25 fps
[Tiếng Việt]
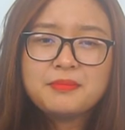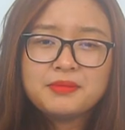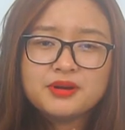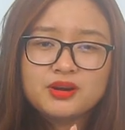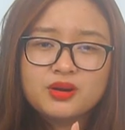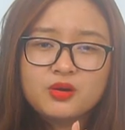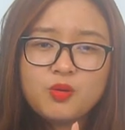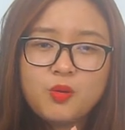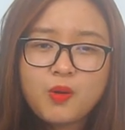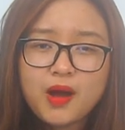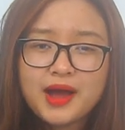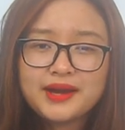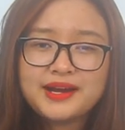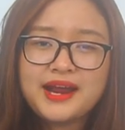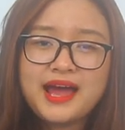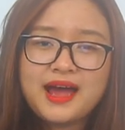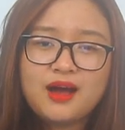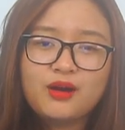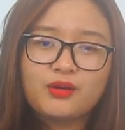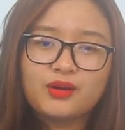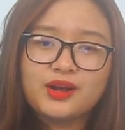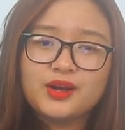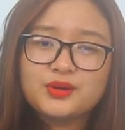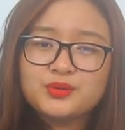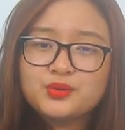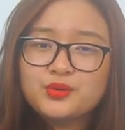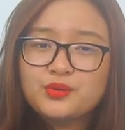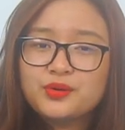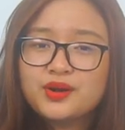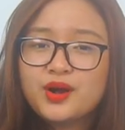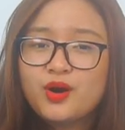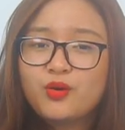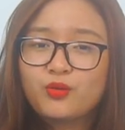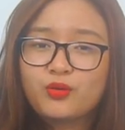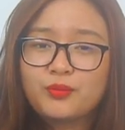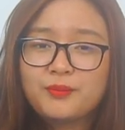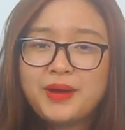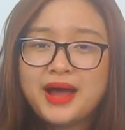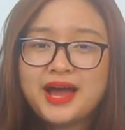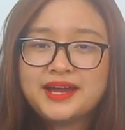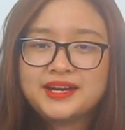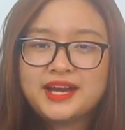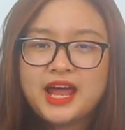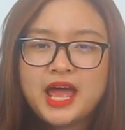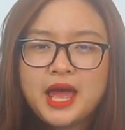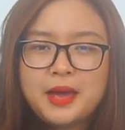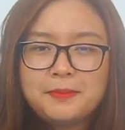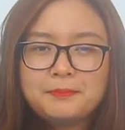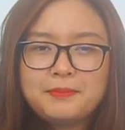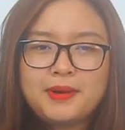đáp ứng hoàn hảo các nhu cầu của
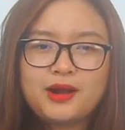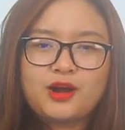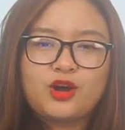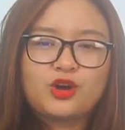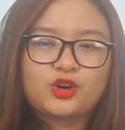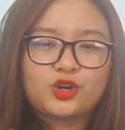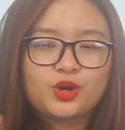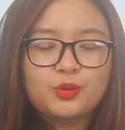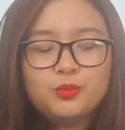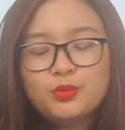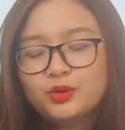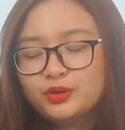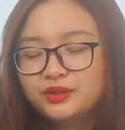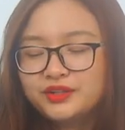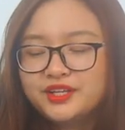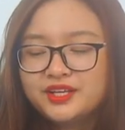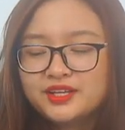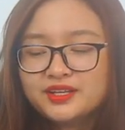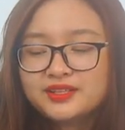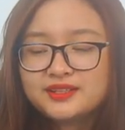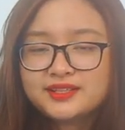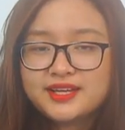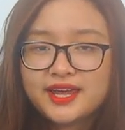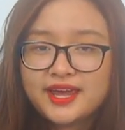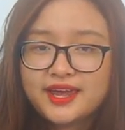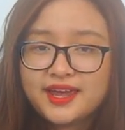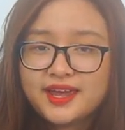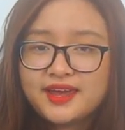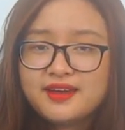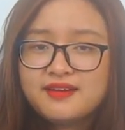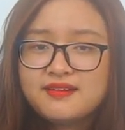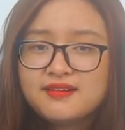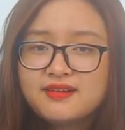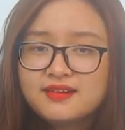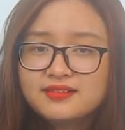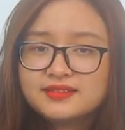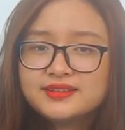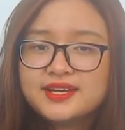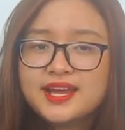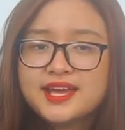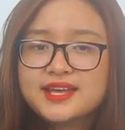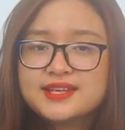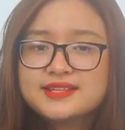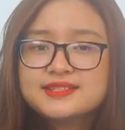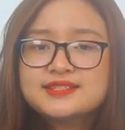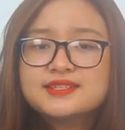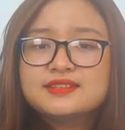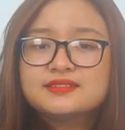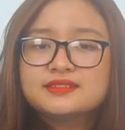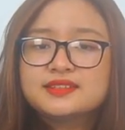bạn mà còn có một thiết kế hướng
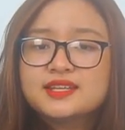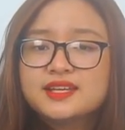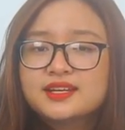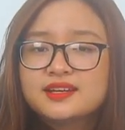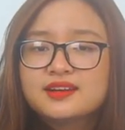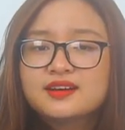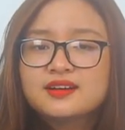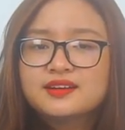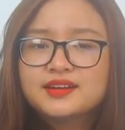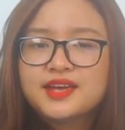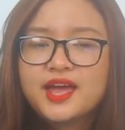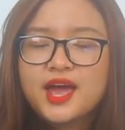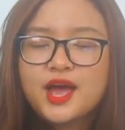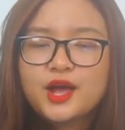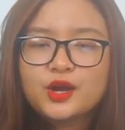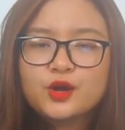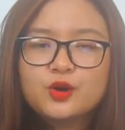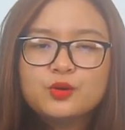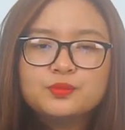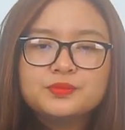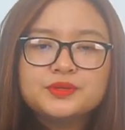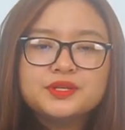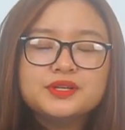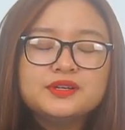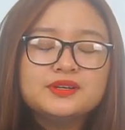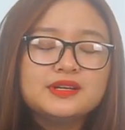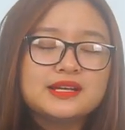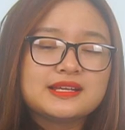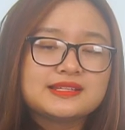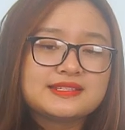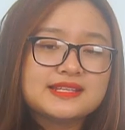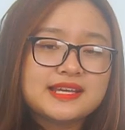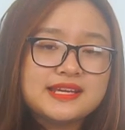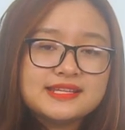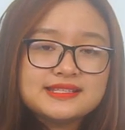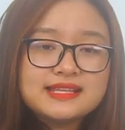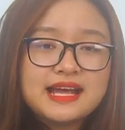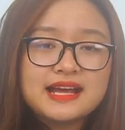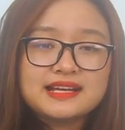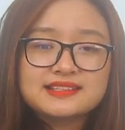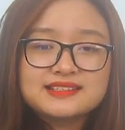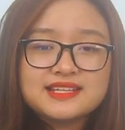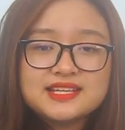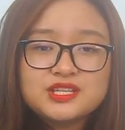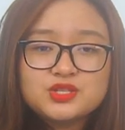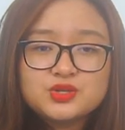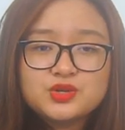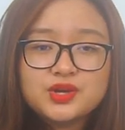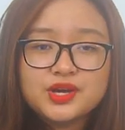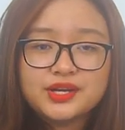đến sự tiện lợi cũng như là dễ dàng
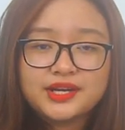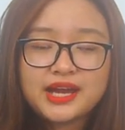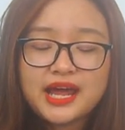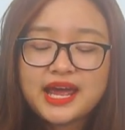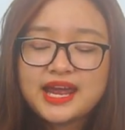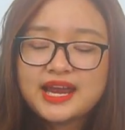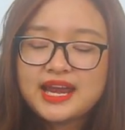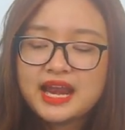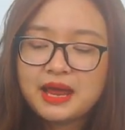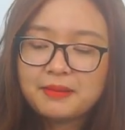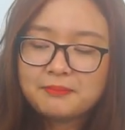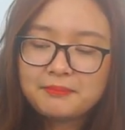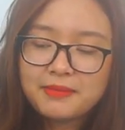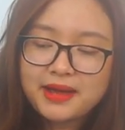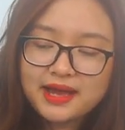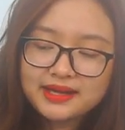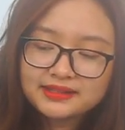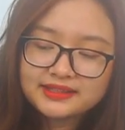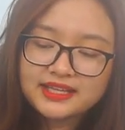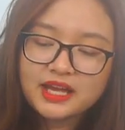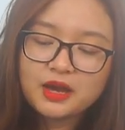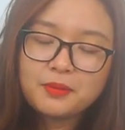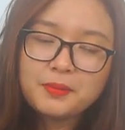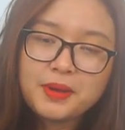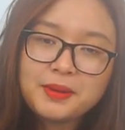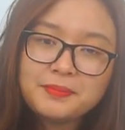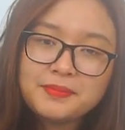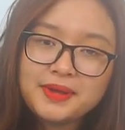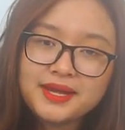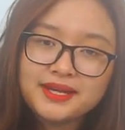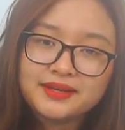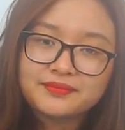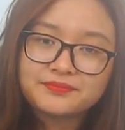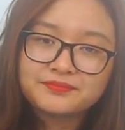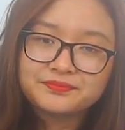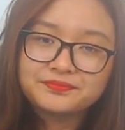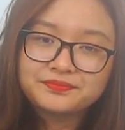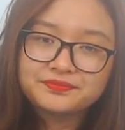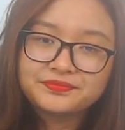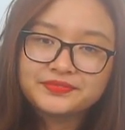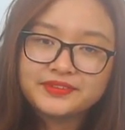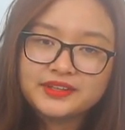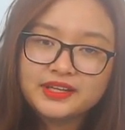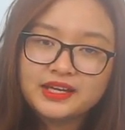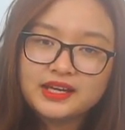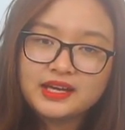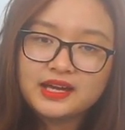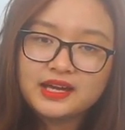di chuyển hay là mang theo bên mình.